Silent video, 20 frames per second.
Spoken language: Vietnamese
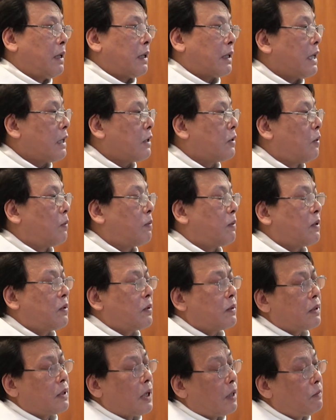Kết
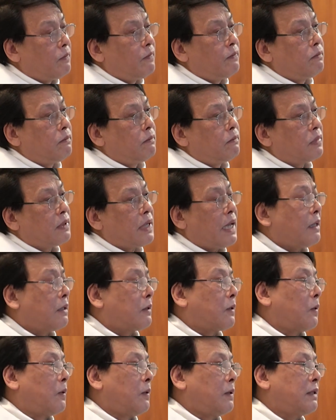cục không đen
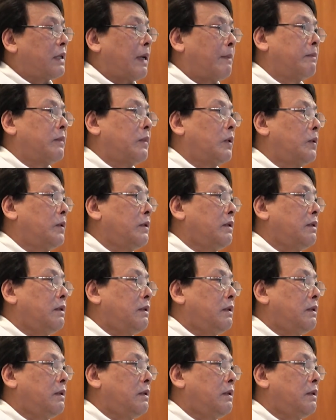tối tăm tối